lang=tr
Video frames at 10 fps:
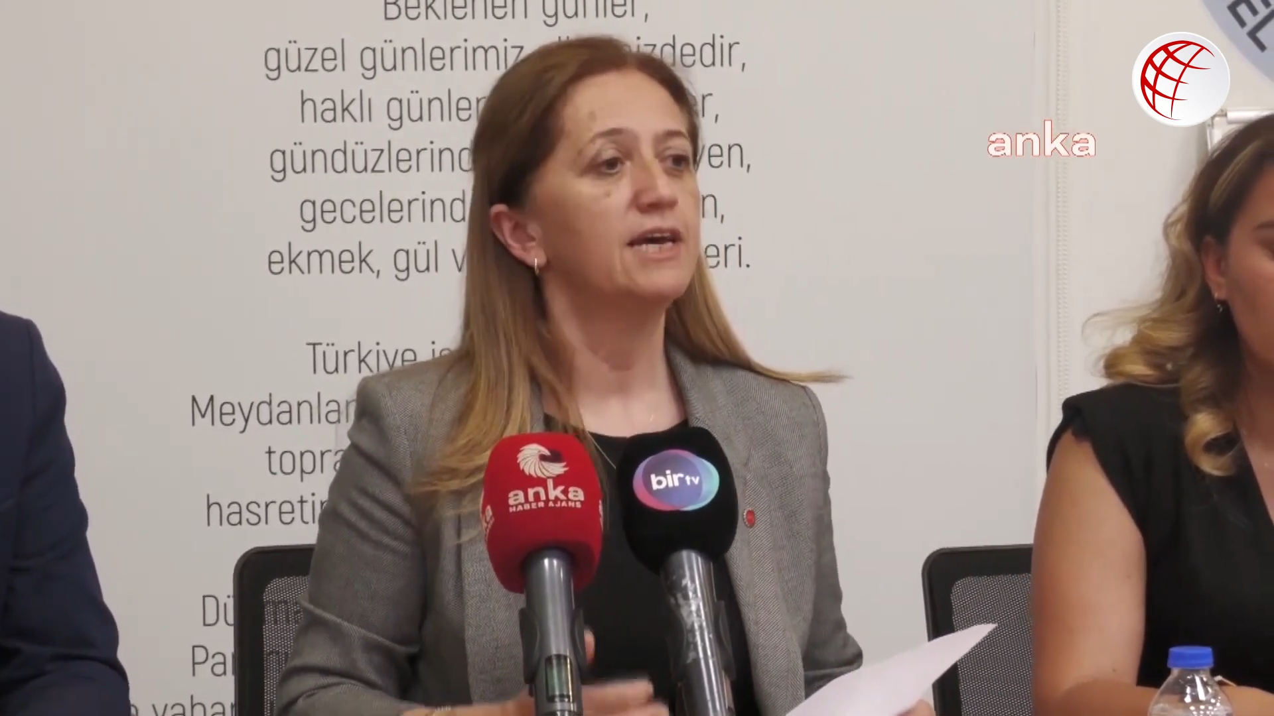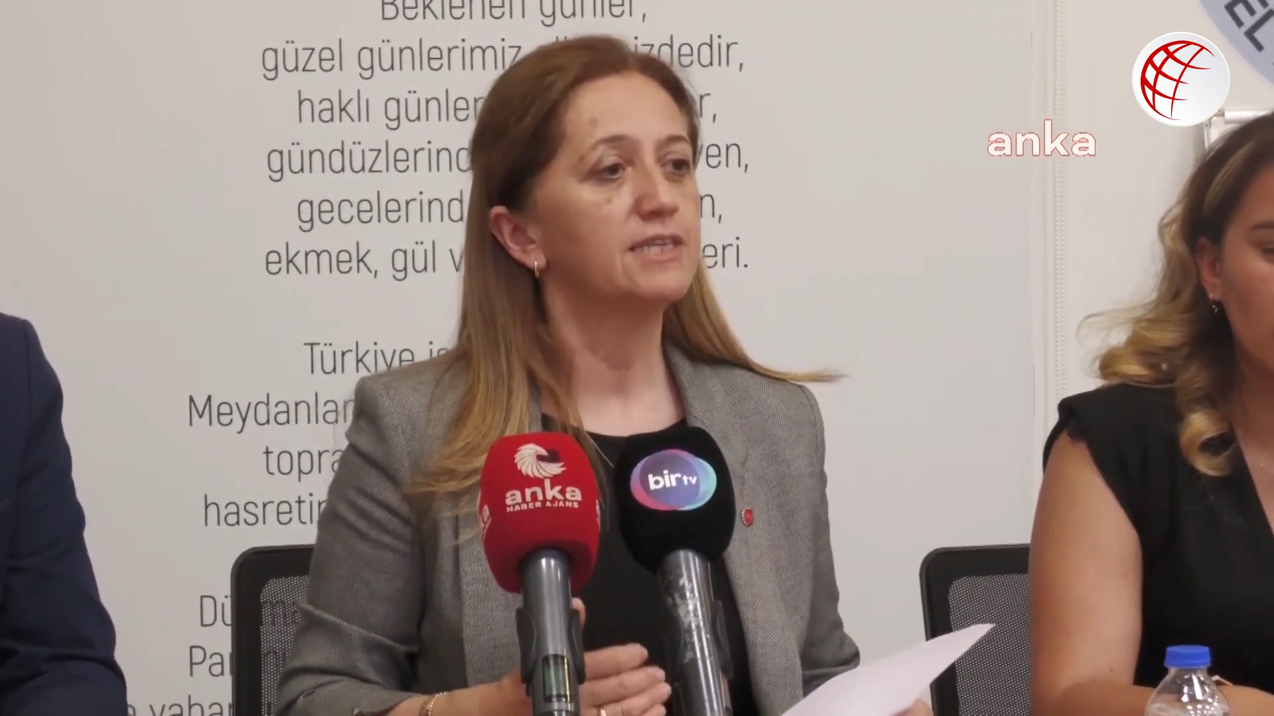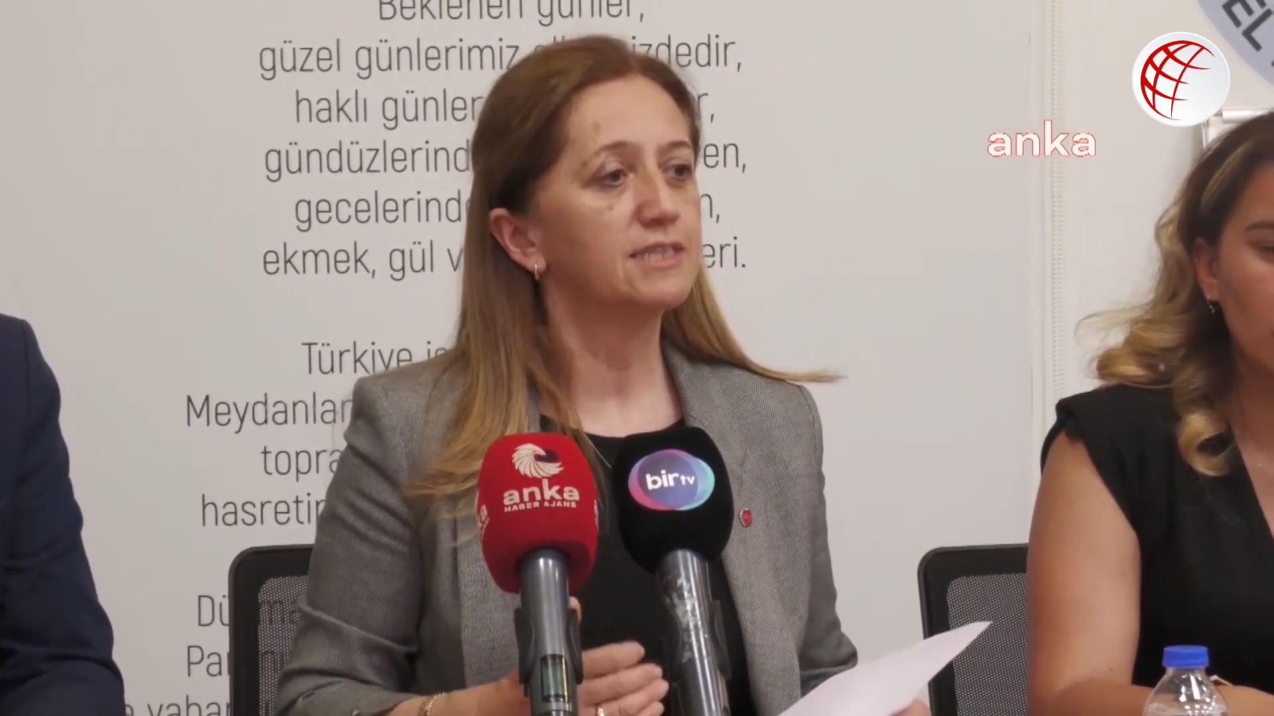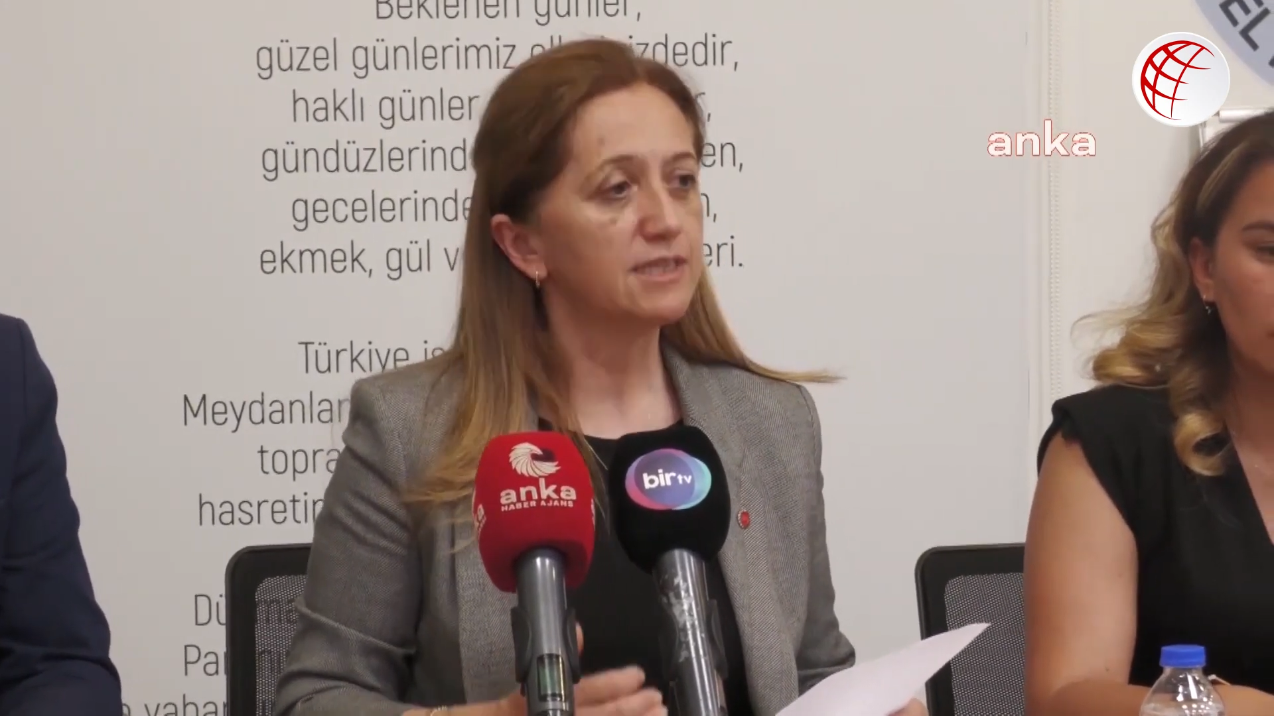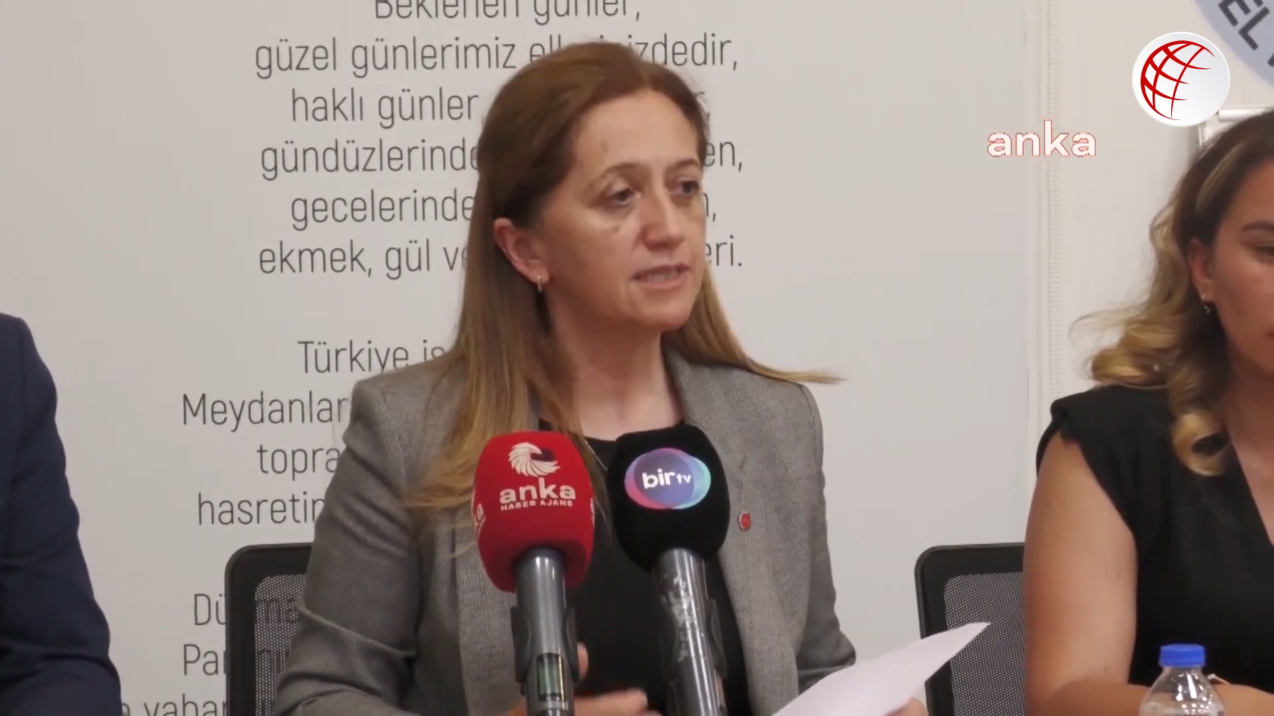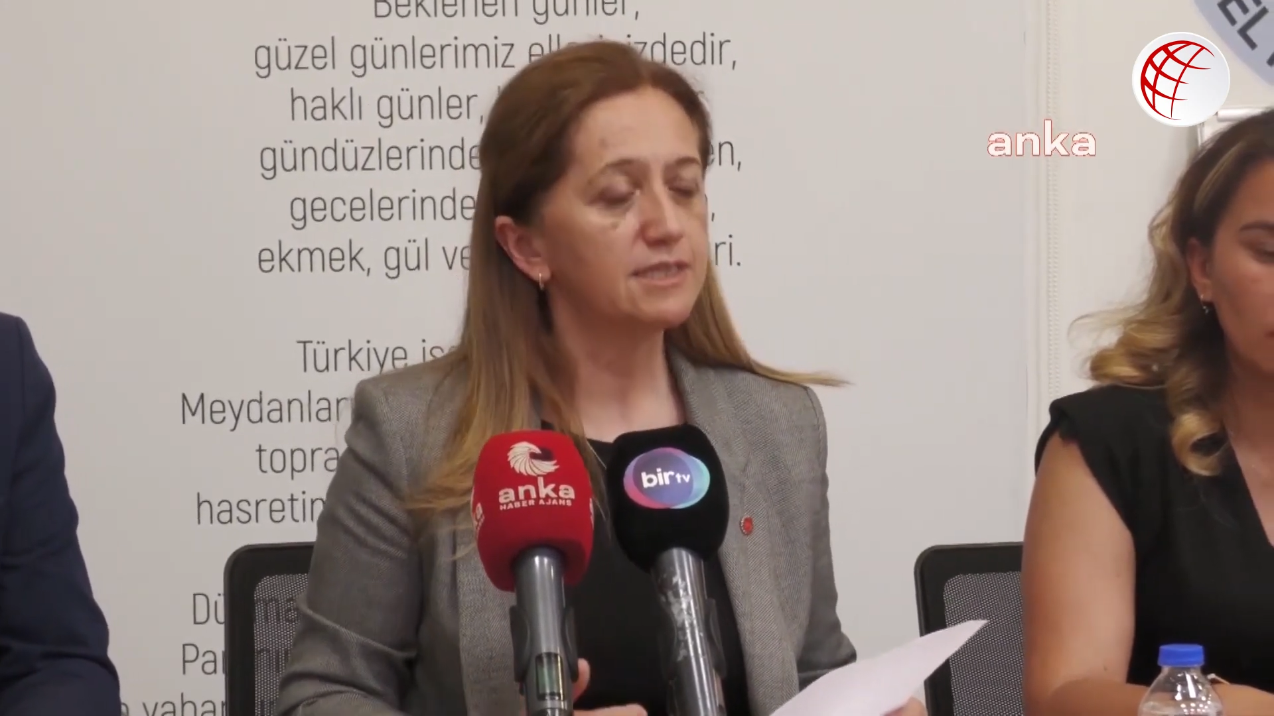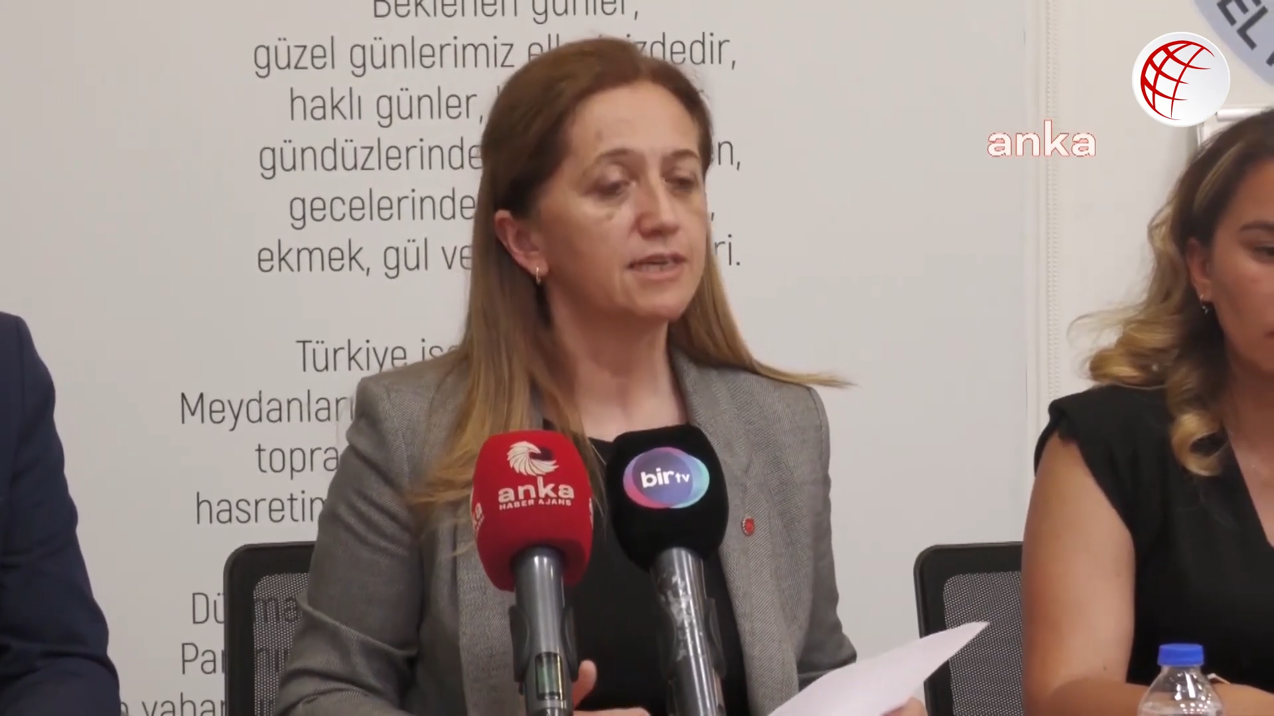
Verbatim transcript: istediği